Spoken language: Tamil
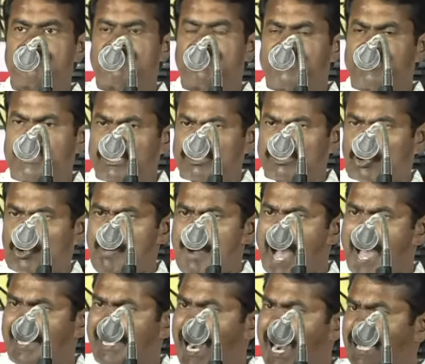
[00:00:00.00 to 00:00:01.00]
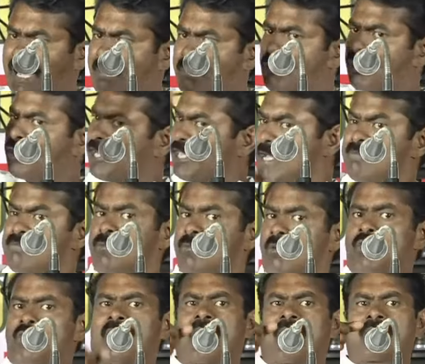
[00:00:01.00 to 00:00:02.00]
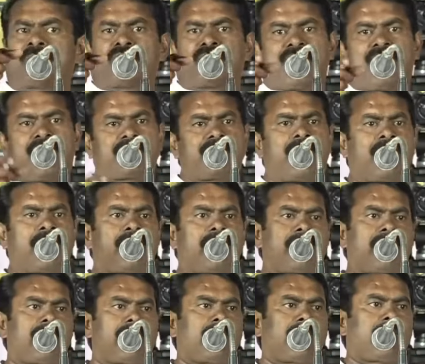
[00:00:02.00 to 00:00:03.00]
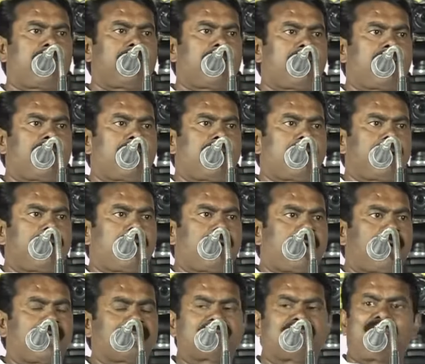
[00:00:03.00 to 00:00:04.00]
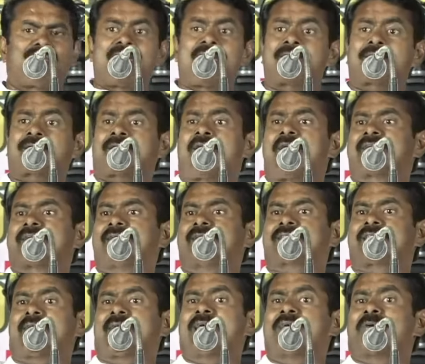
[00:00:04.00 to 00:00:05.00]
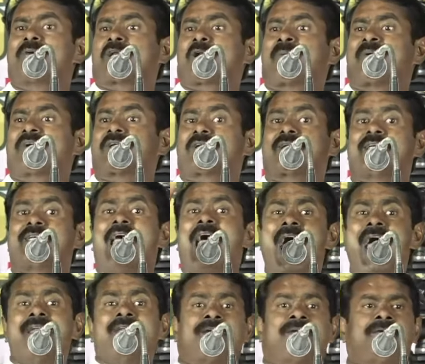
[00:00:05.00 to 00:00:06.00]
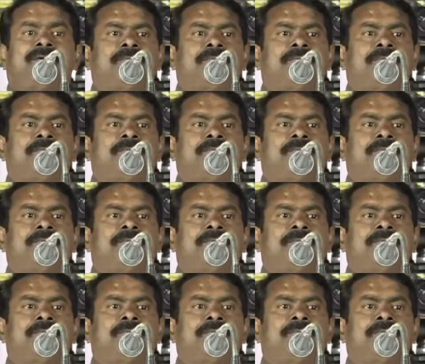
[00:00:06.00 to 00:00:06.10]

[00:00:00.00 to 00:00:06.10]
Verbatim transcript: நிதிஷ்குமாரால முடியும் உங்களால் முடியாதா அது வழக்காகி தடை வட்டப்பட்டிருக்கு ஏன்